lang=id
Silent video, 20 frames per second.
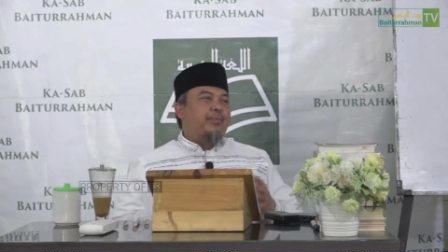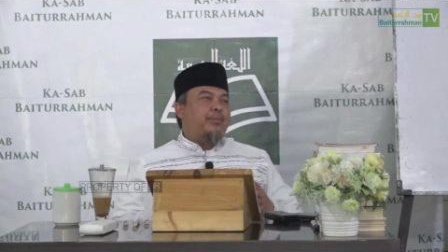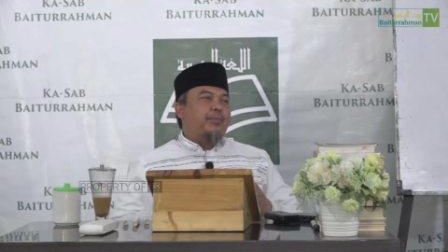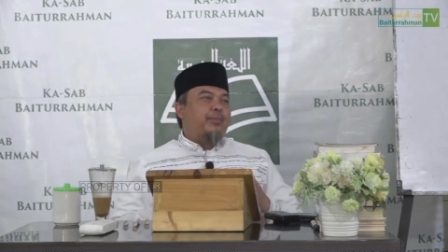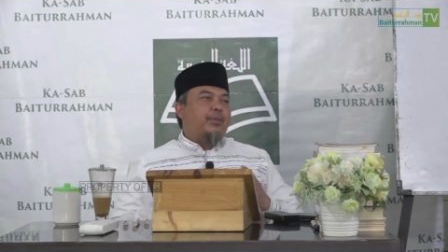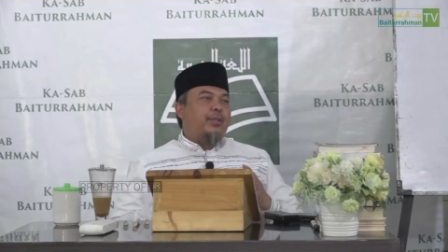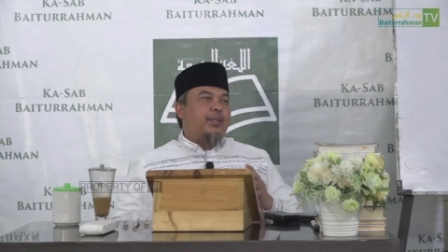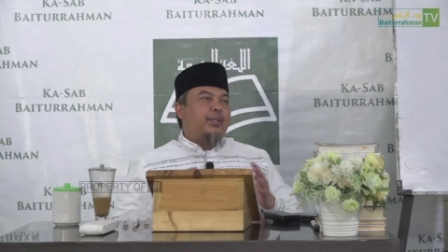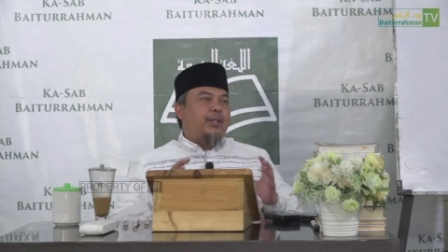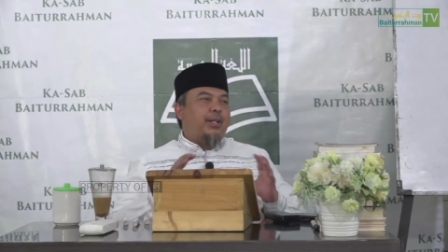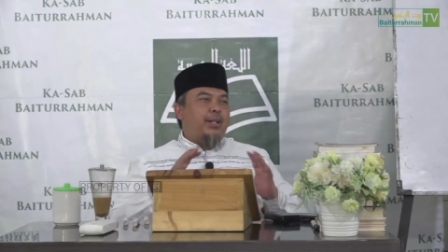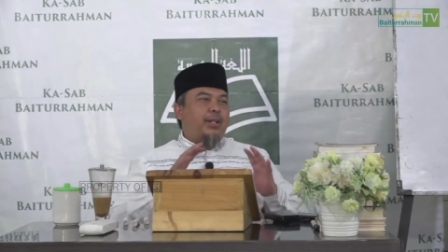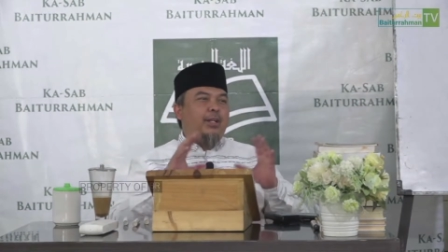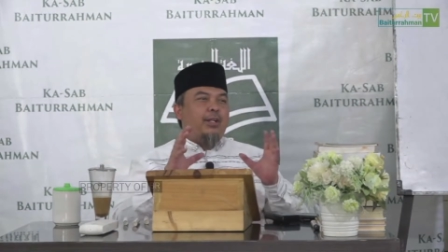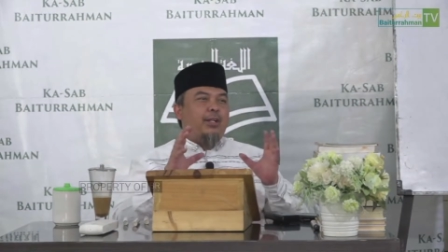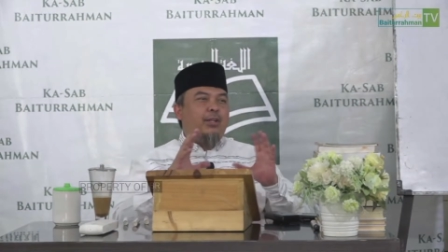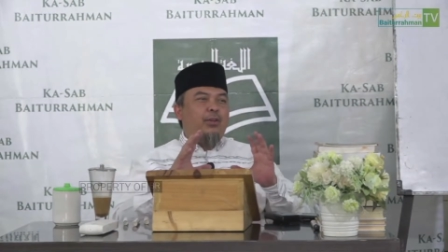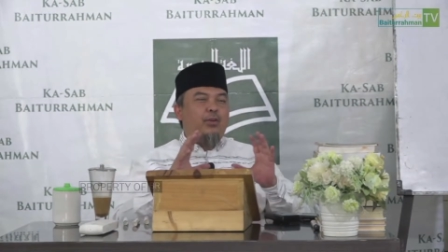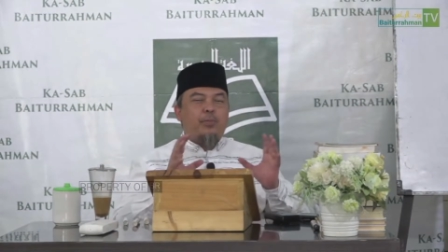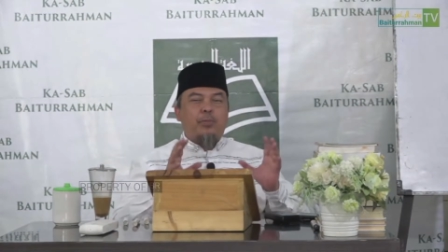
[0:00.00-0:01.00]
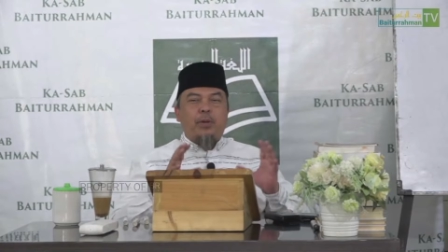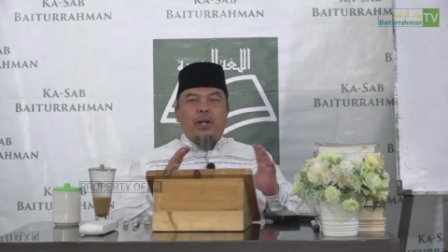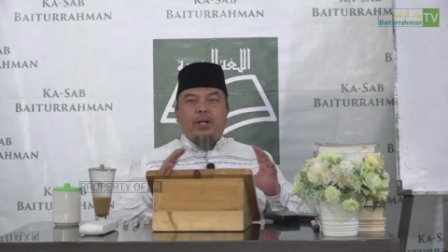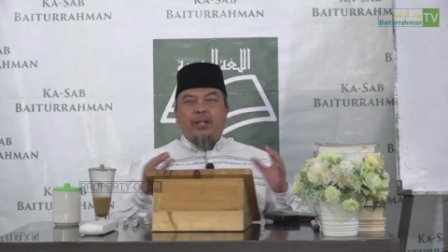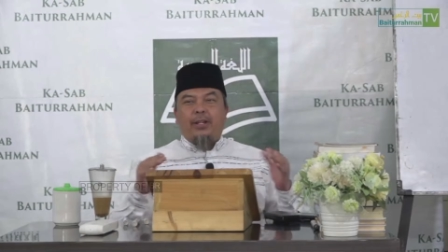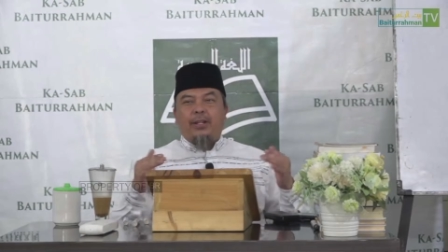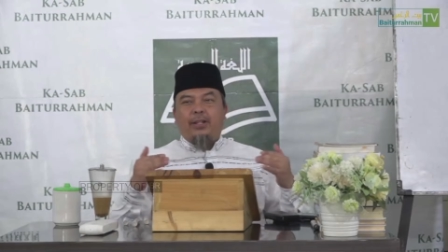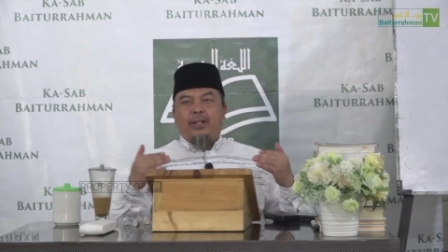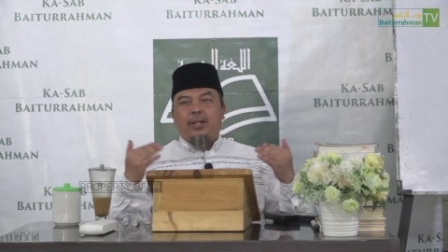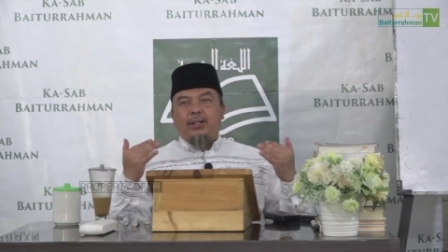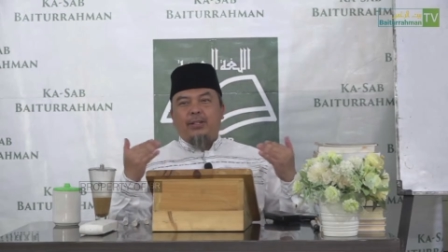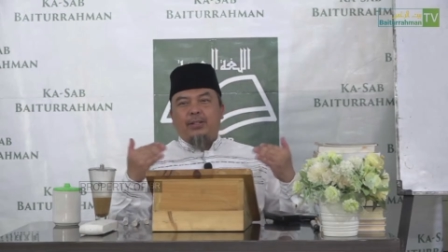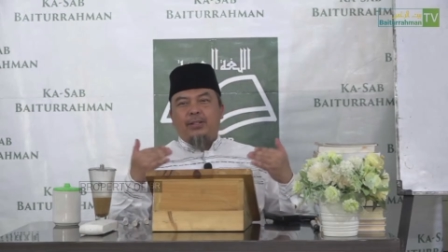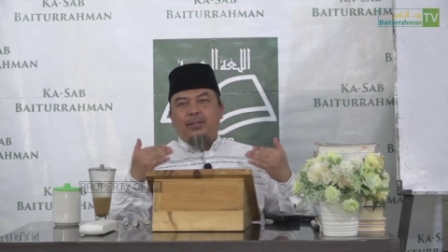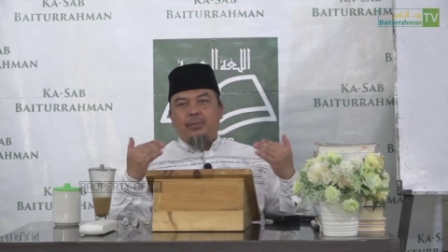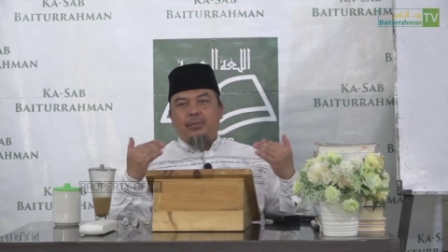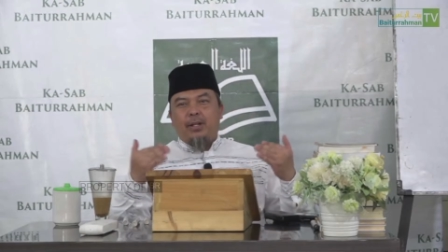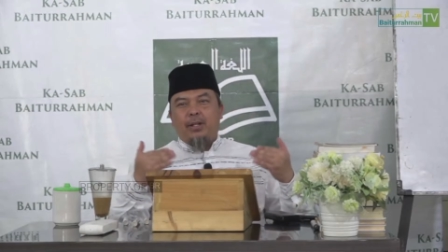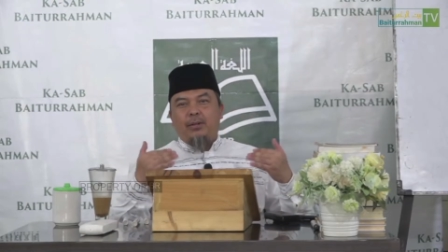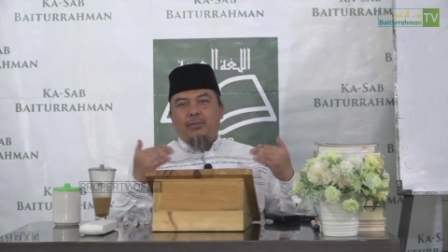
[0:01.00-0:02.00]
Tentang kehidupan kita
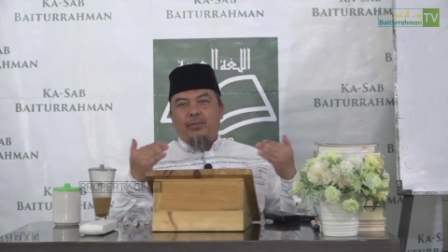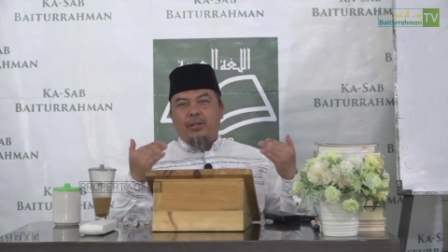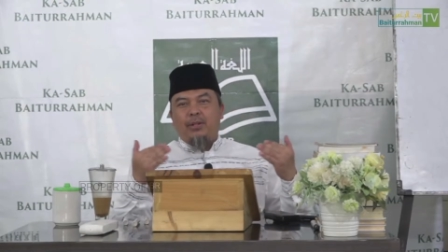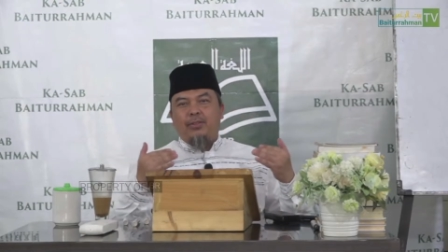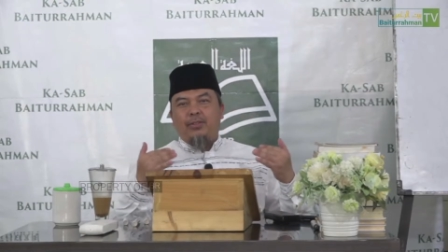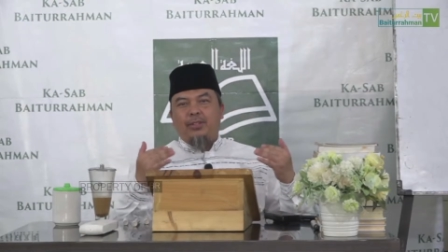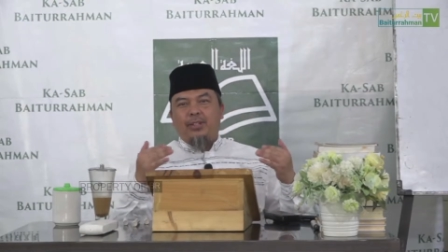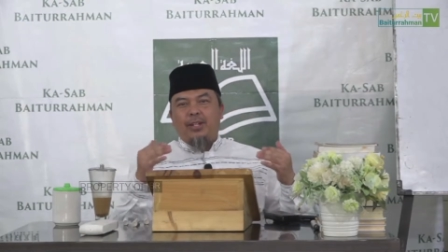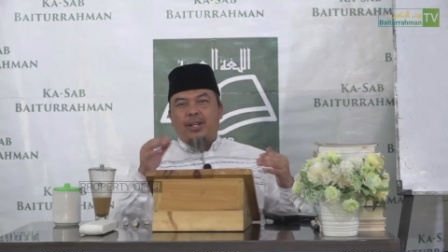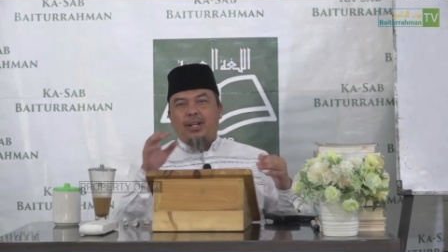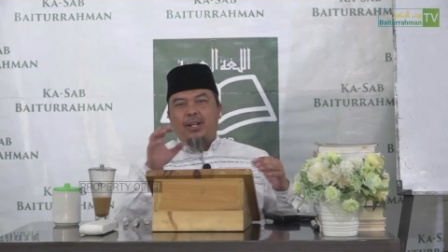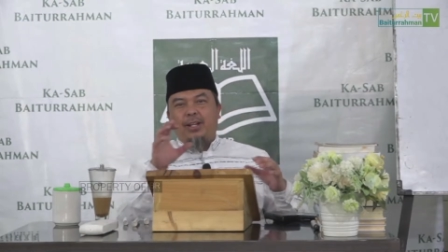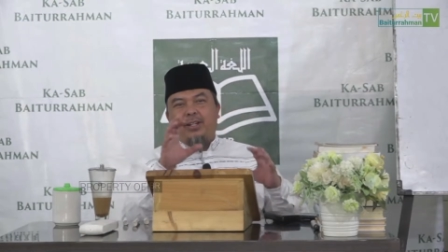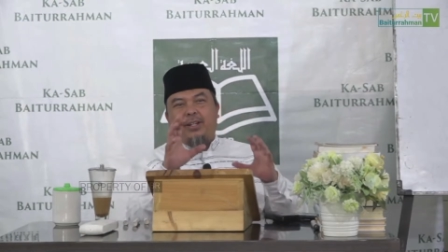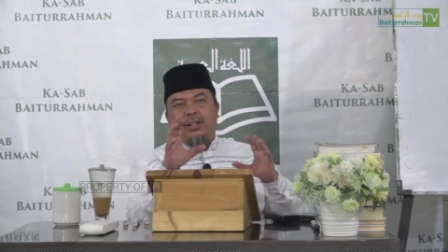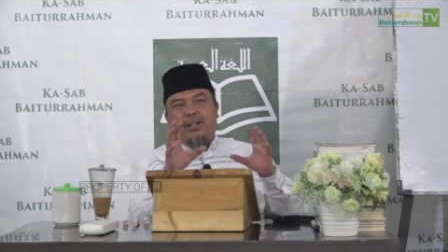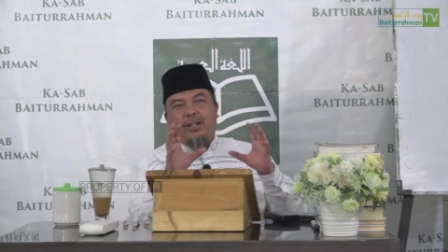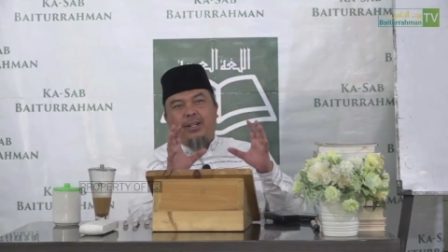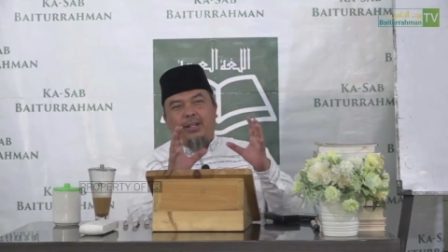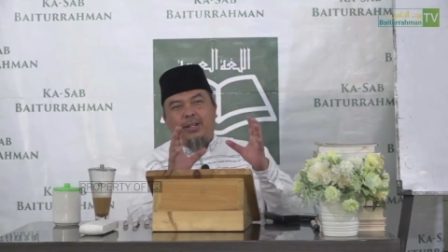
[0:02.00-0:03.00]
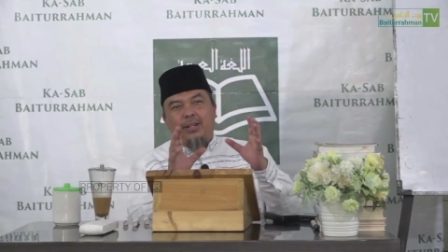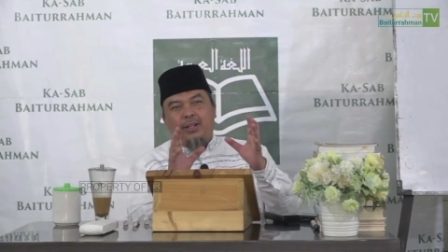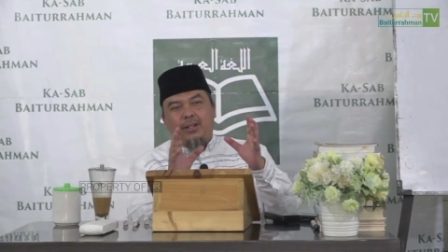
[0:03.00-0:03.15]
sebagai manusia kan tadi